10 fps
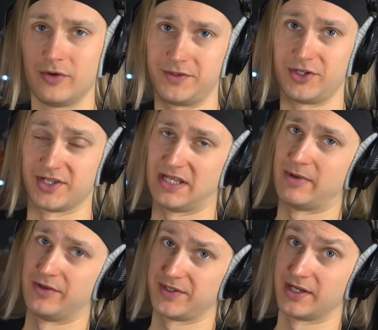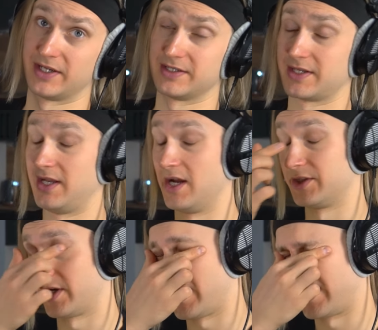Вот сейчас добавился как раз
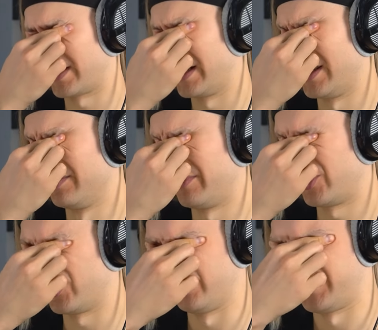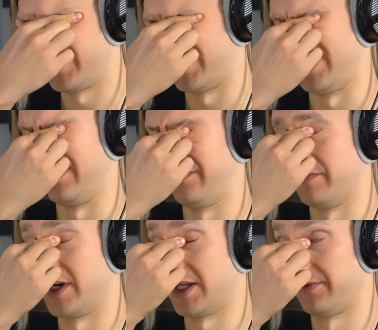электроорган, причем с э,
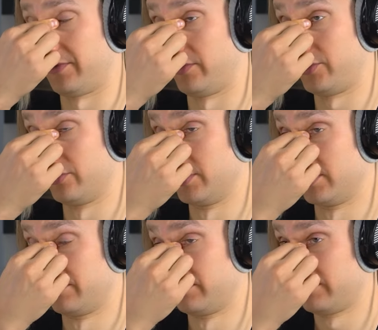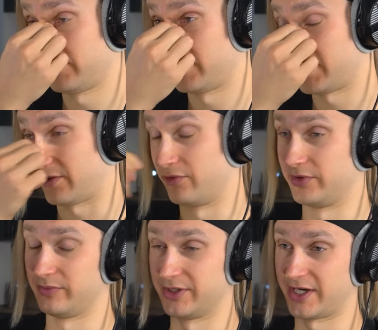вибрато включенным. То есть такой
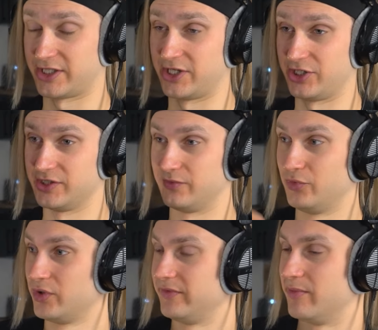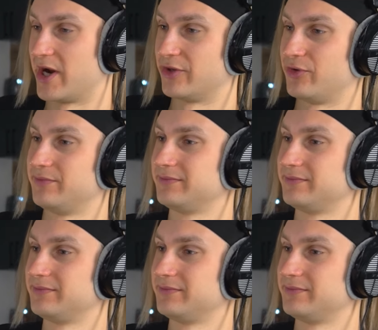вот именно дрожащий звук вибрато.